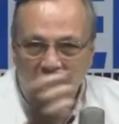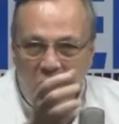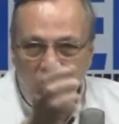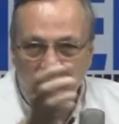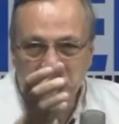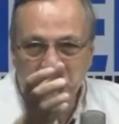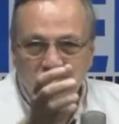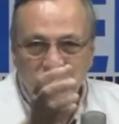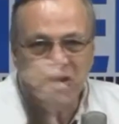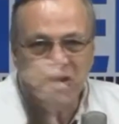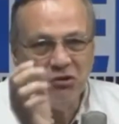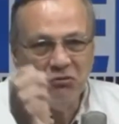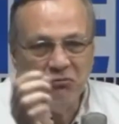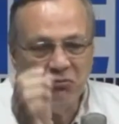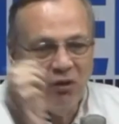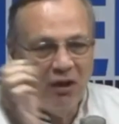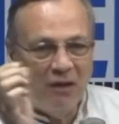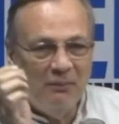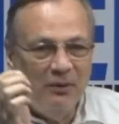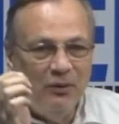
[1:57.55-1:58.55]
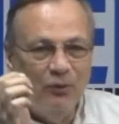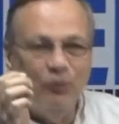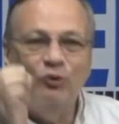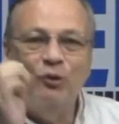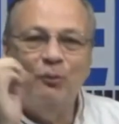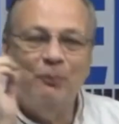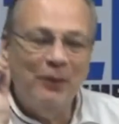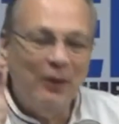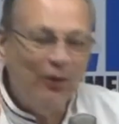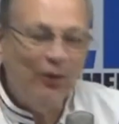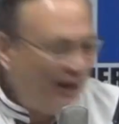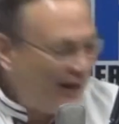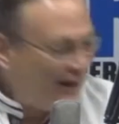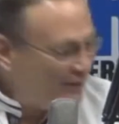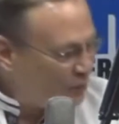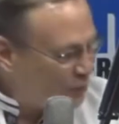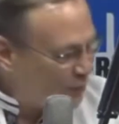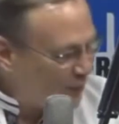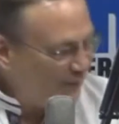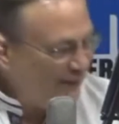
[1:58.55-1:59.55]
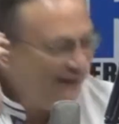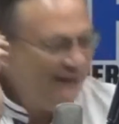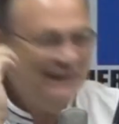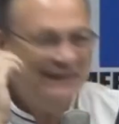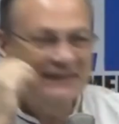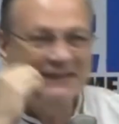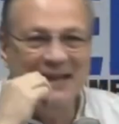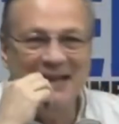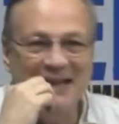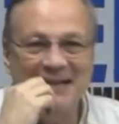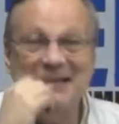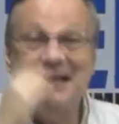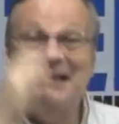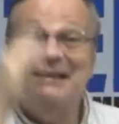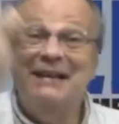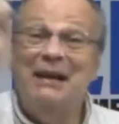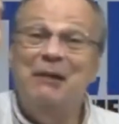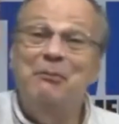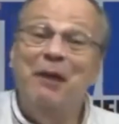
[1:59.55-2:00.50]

Ocho, nueve minutos. Pero es que es sumamente interesante.